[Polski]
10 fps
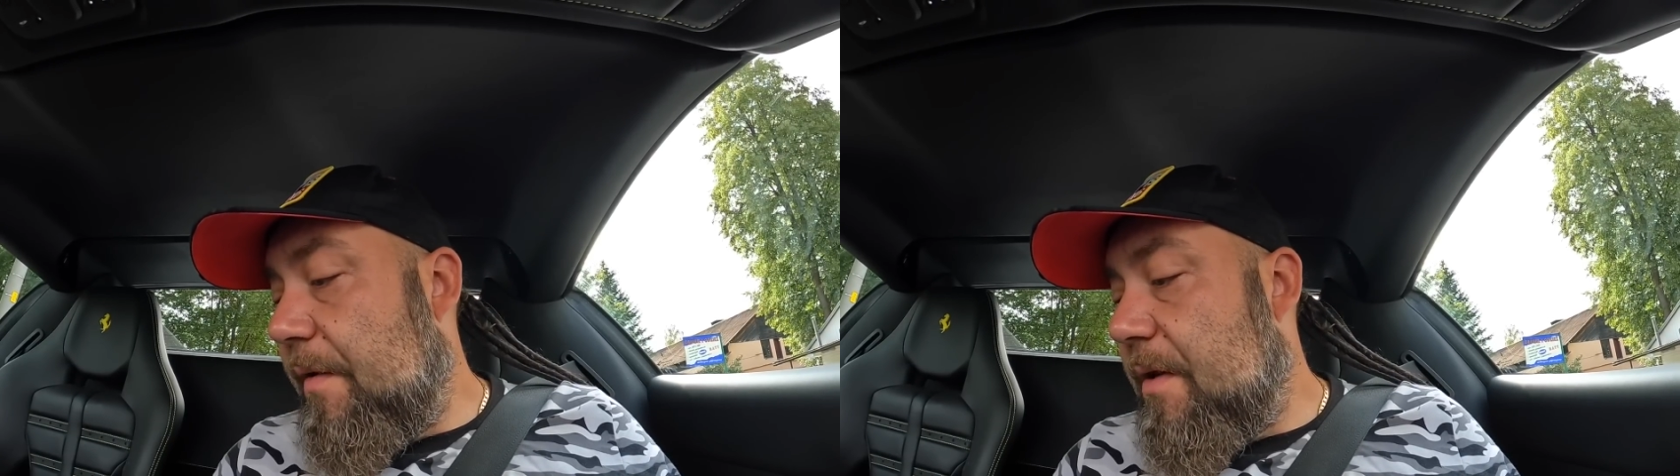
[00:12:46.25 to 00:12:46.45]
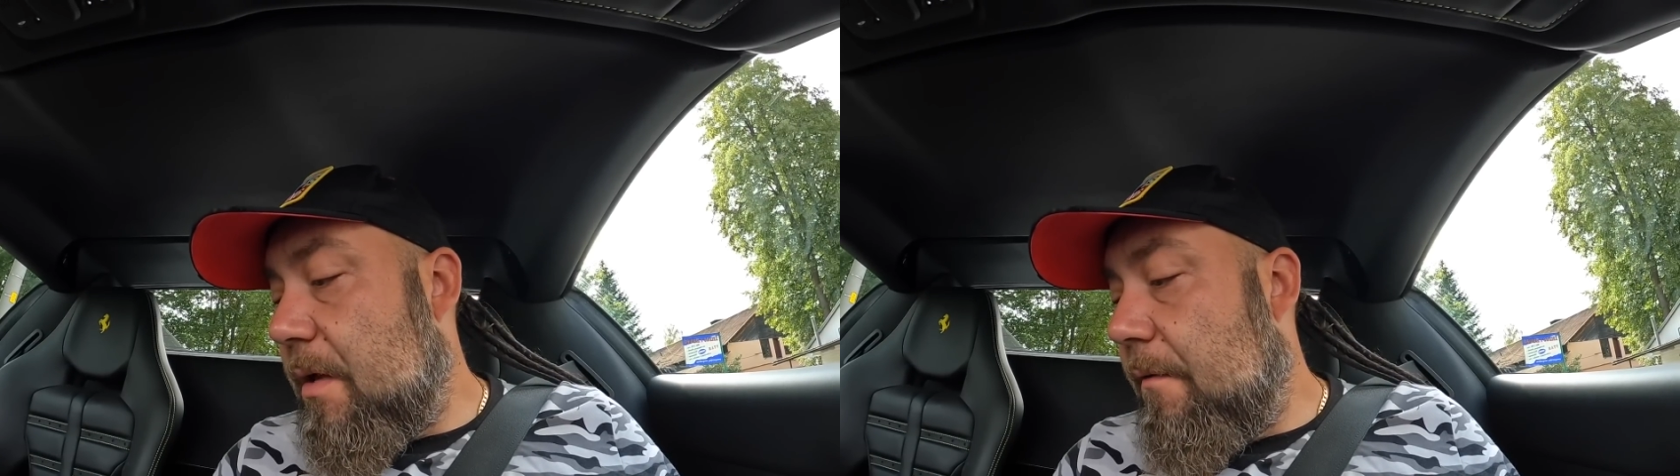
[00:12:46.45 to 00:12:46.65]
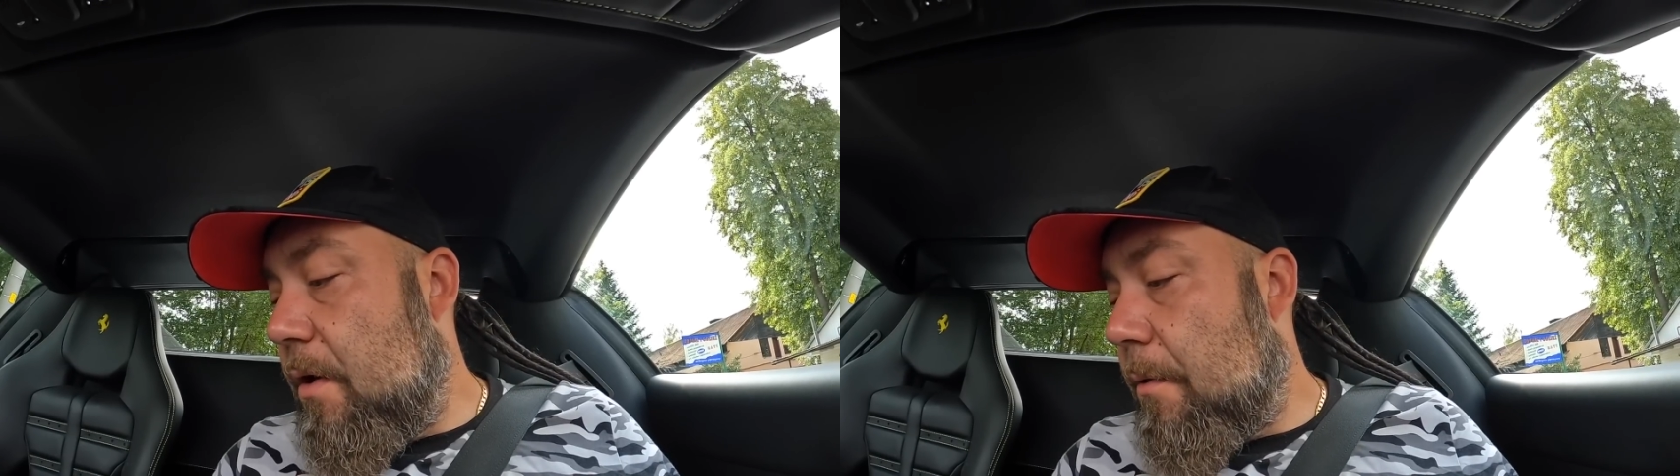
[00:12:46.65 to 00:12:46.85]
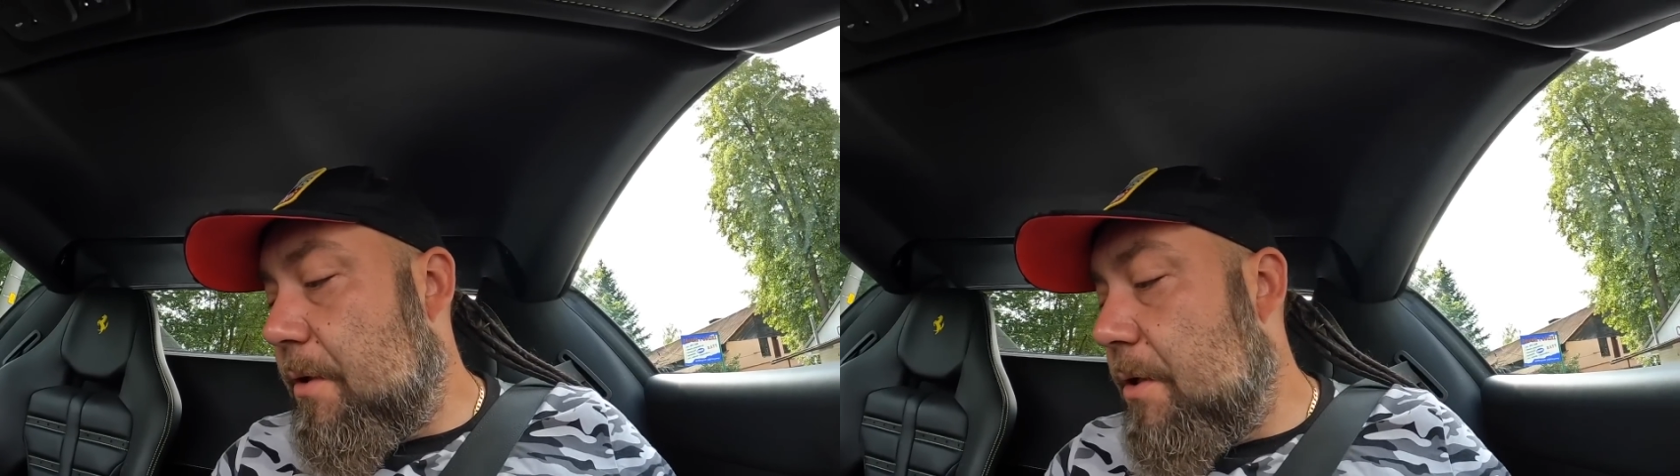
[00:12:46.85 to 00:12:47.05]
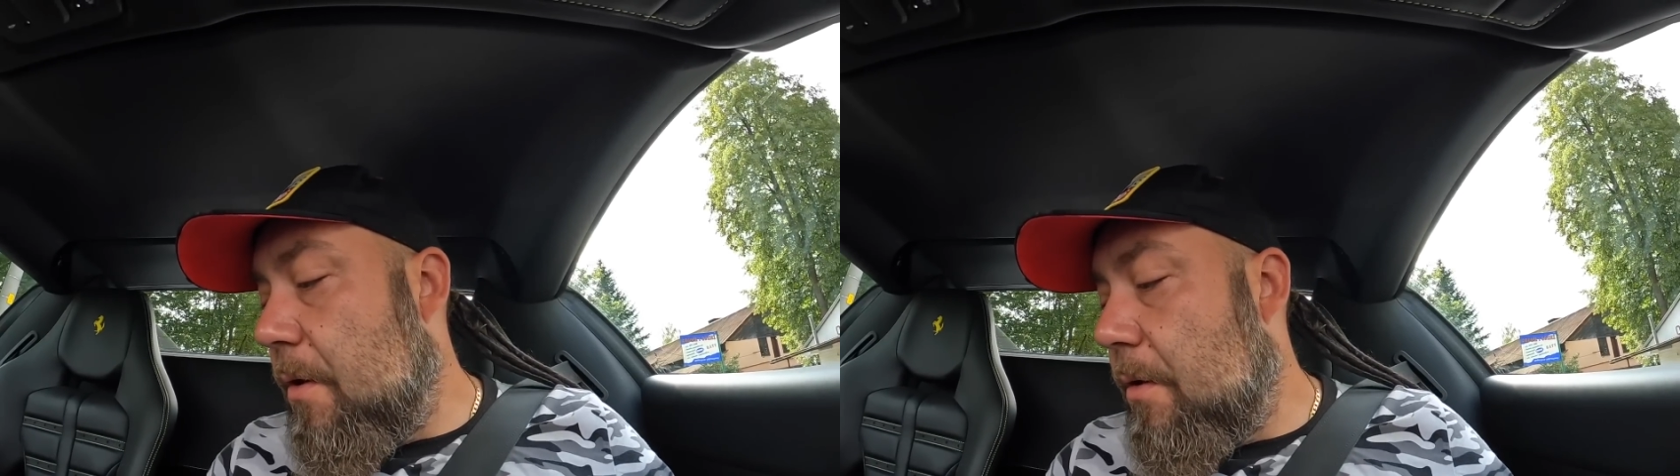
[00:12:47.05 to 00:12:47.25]
pewnie ten vlog
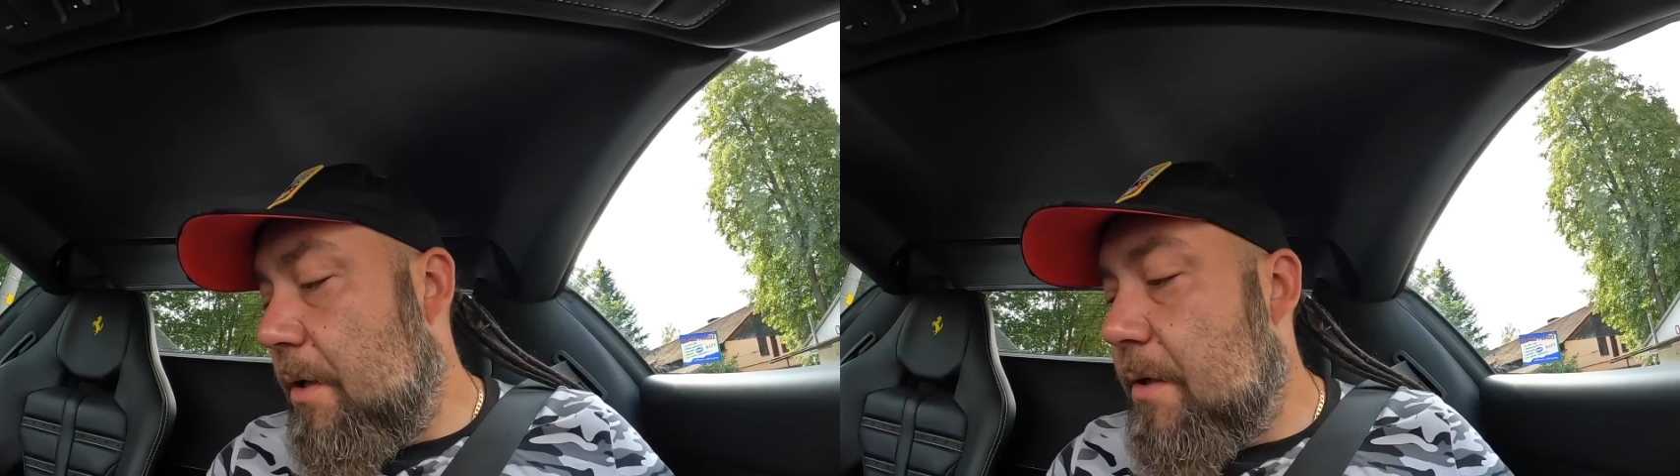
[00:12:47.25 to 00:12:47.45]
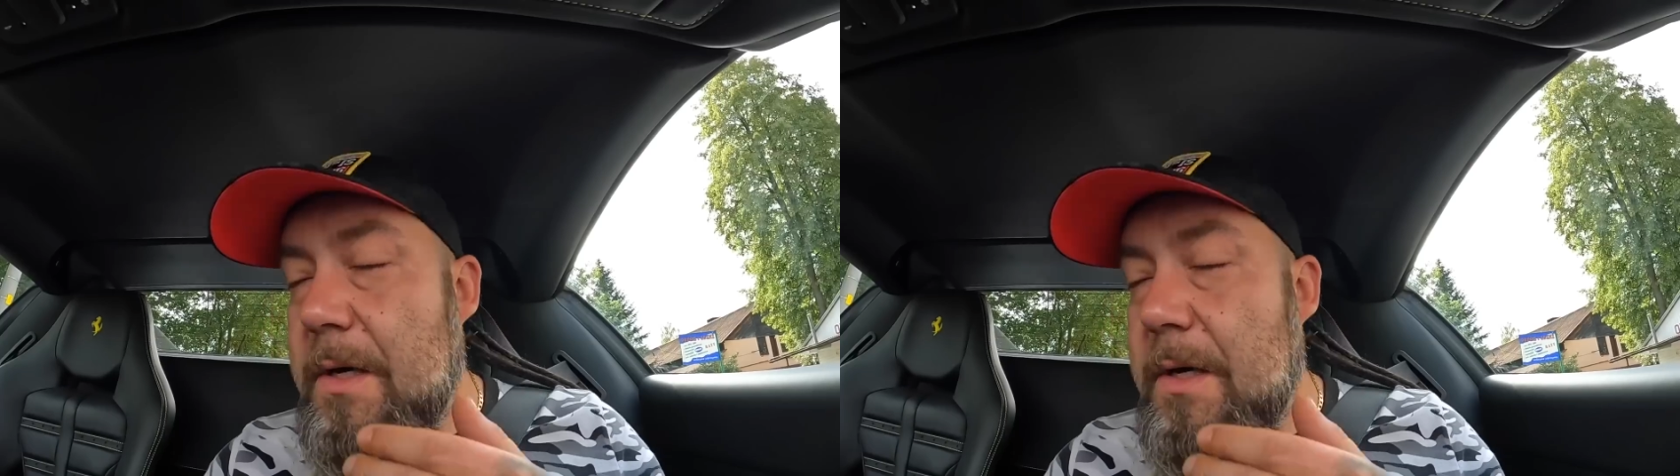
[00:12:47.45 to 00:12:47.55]
przyciągnie